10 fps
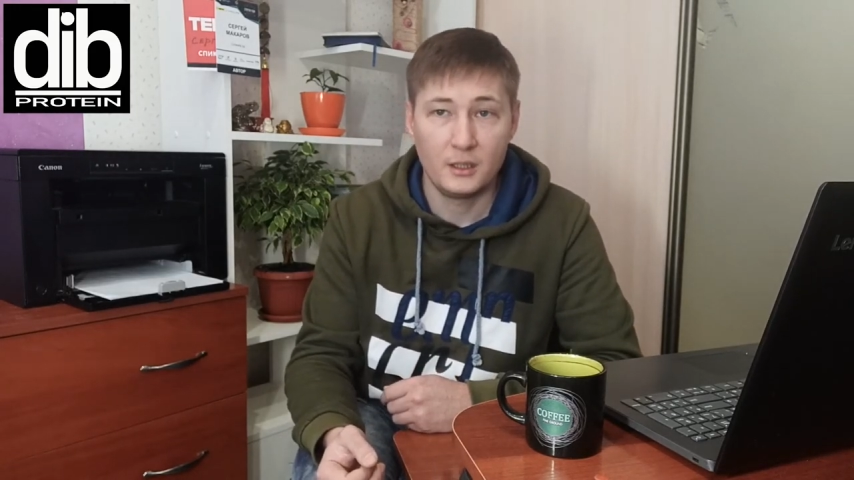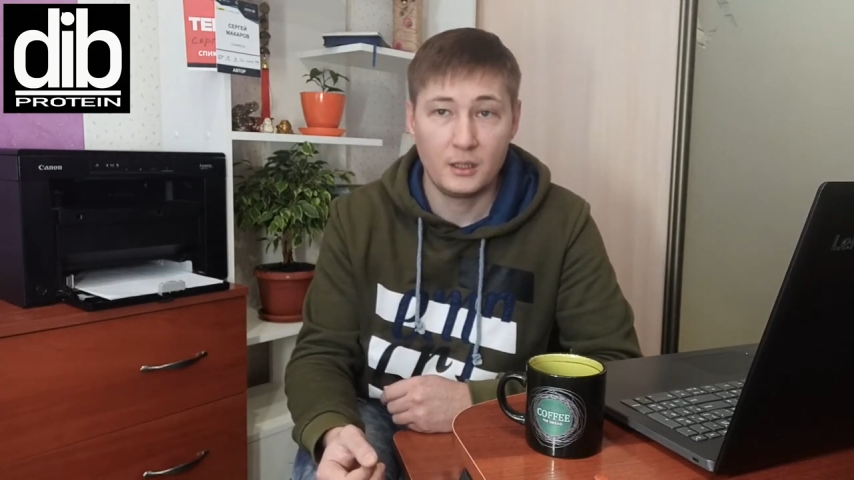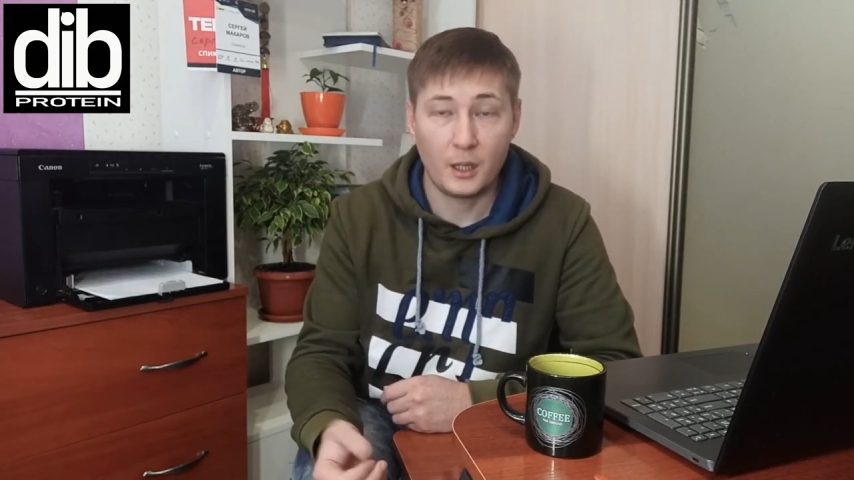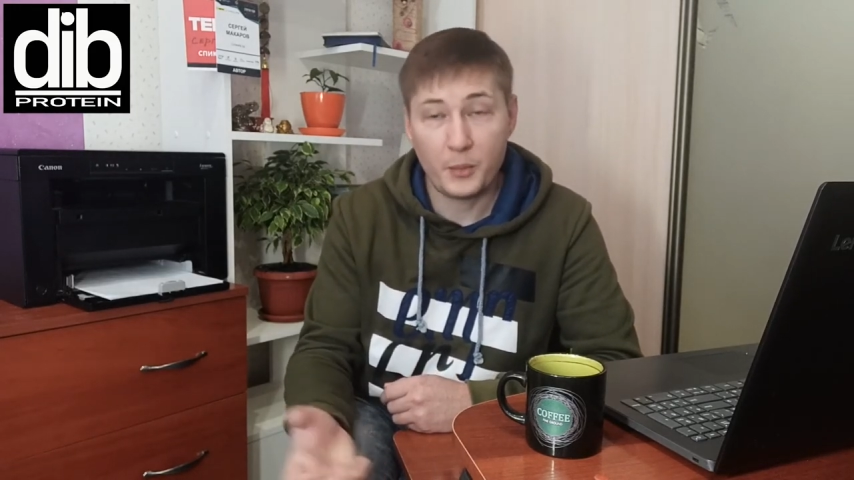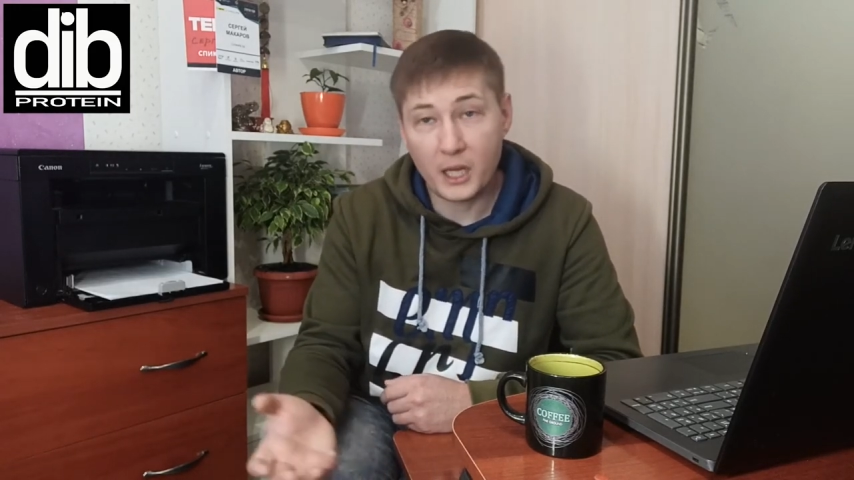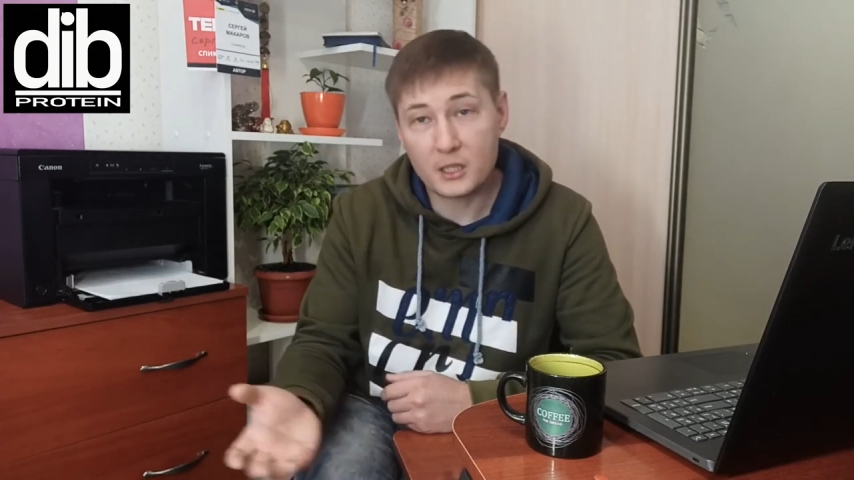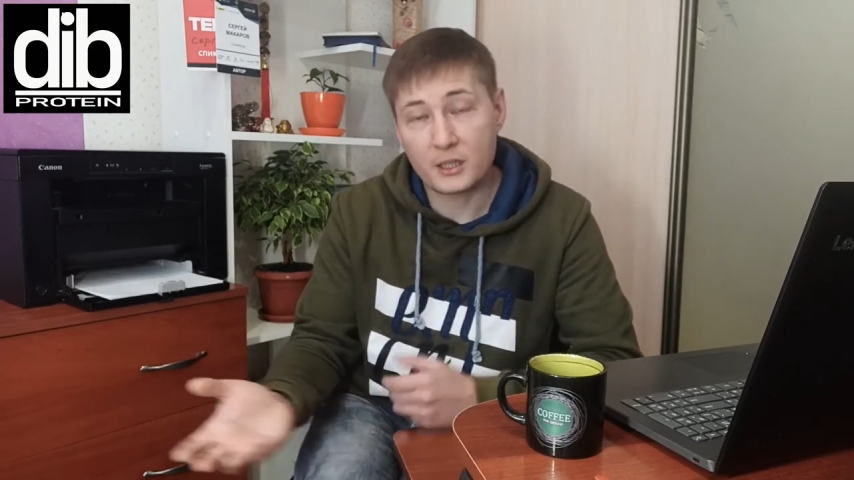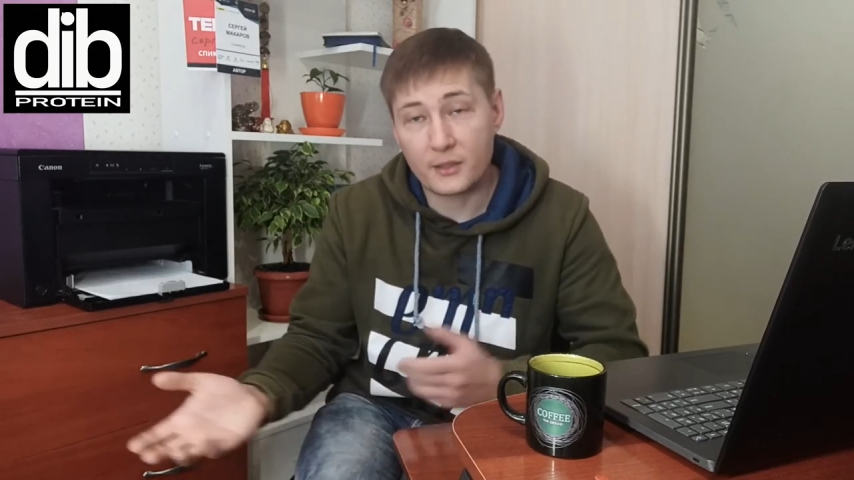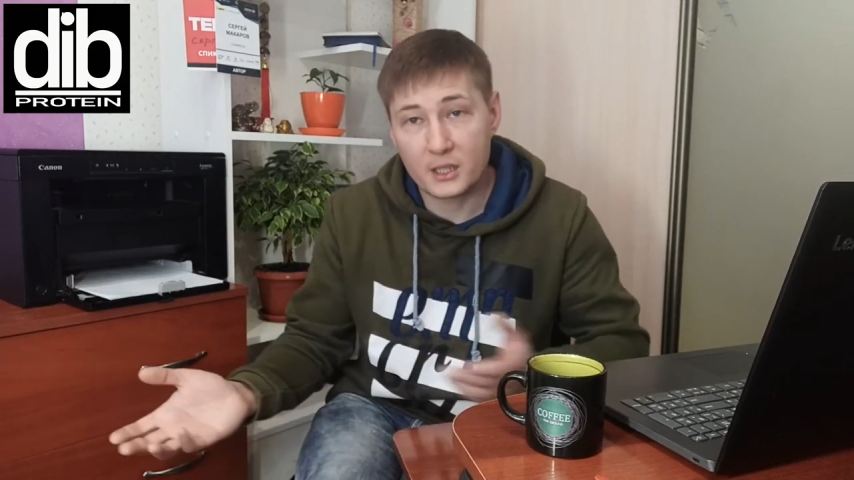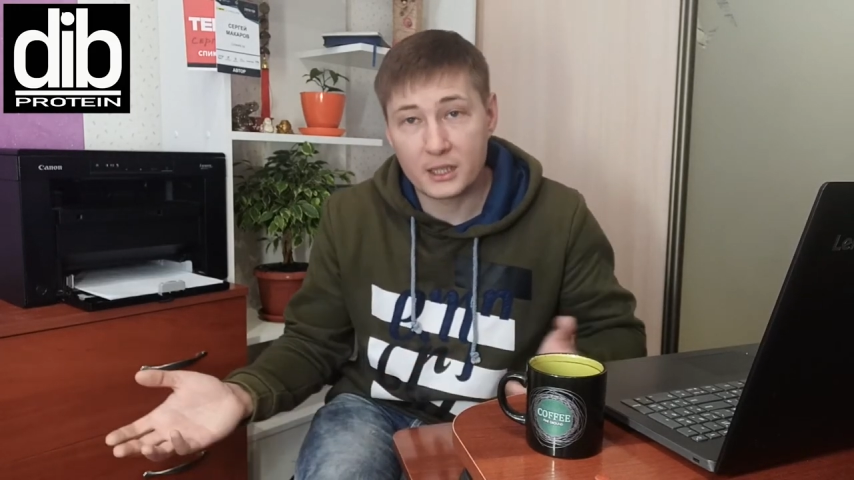Опять же,
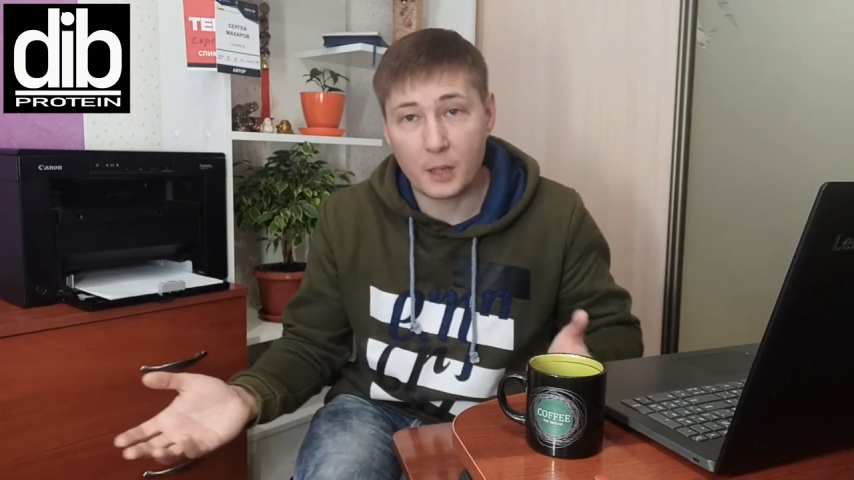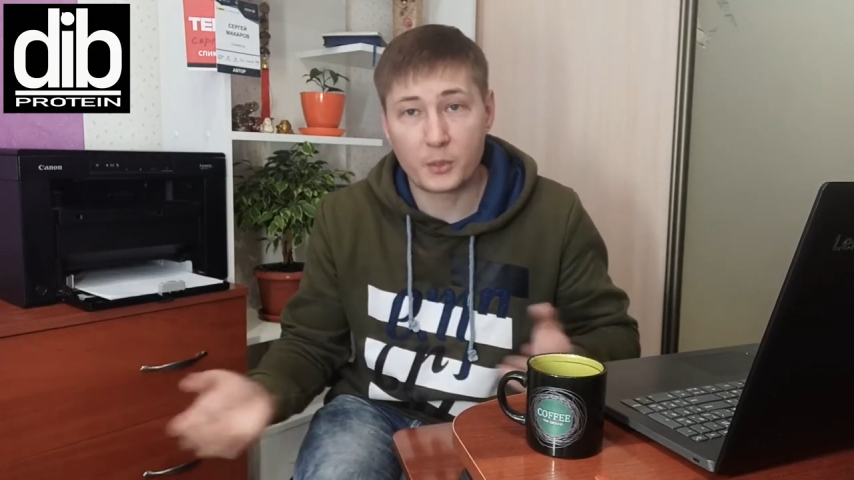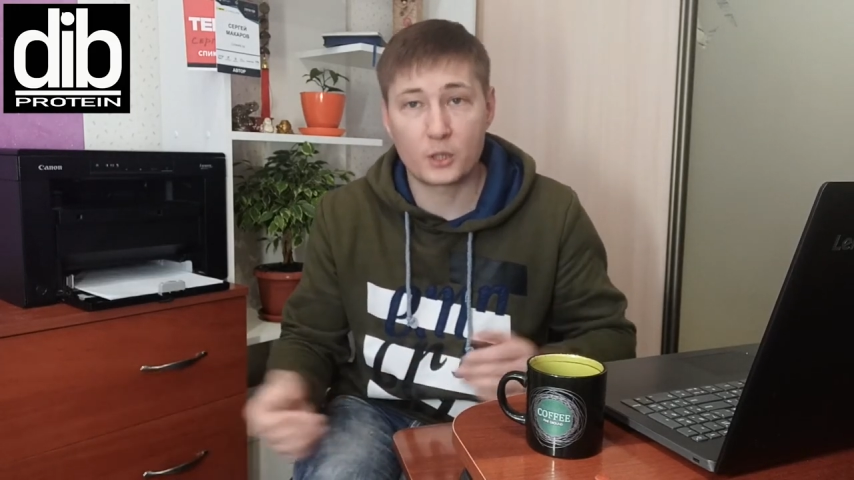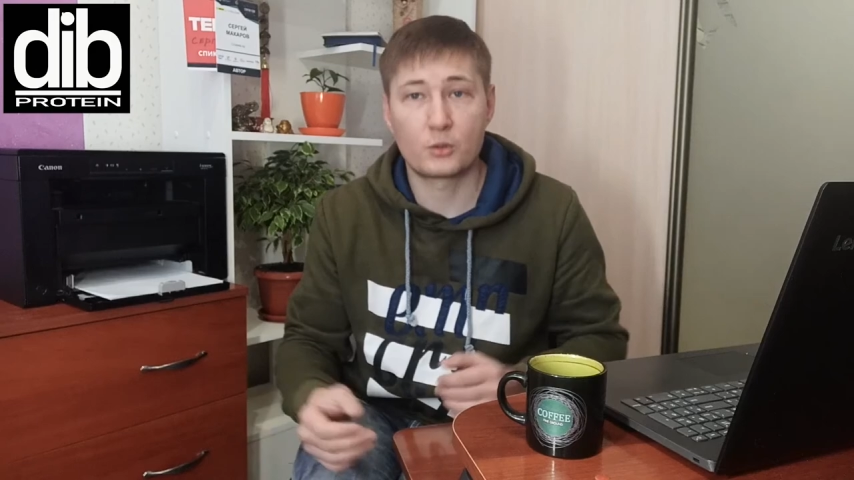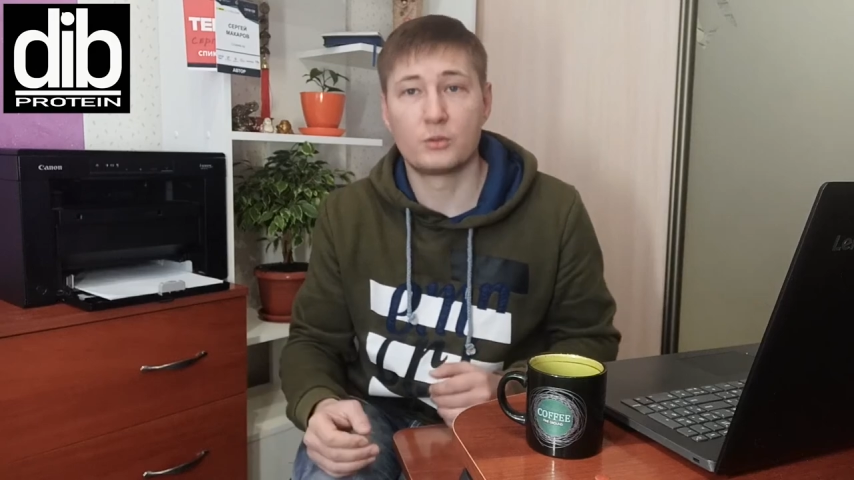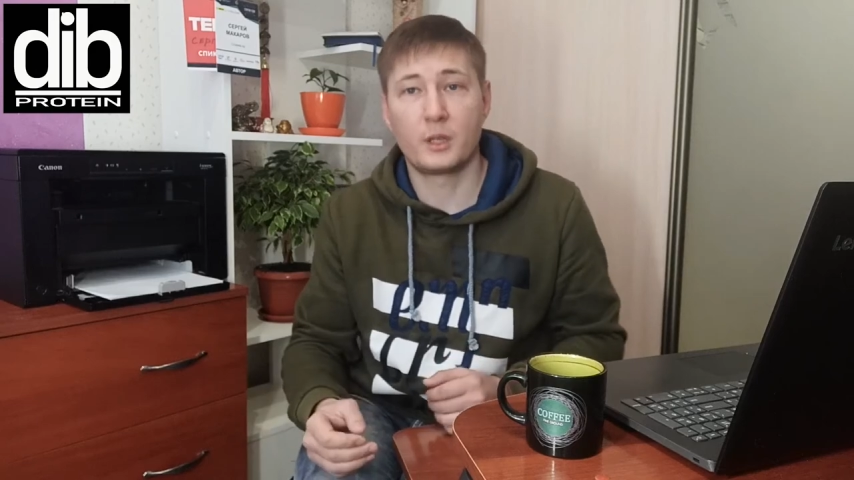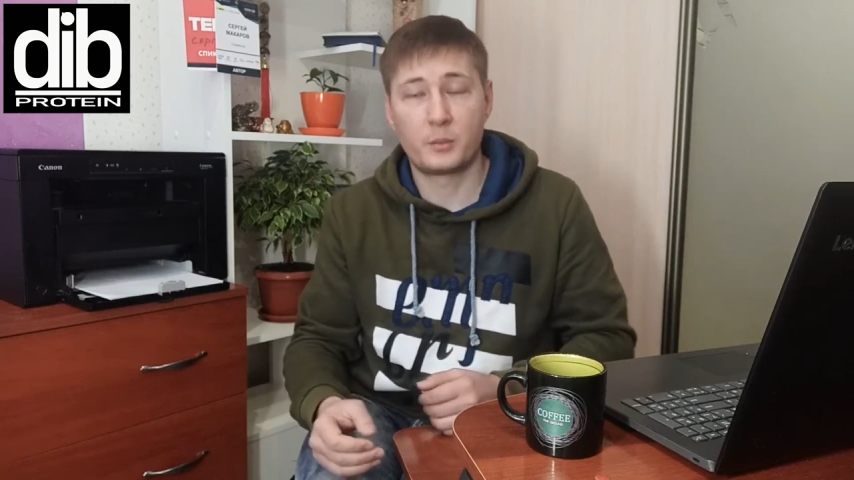как всегда, прошу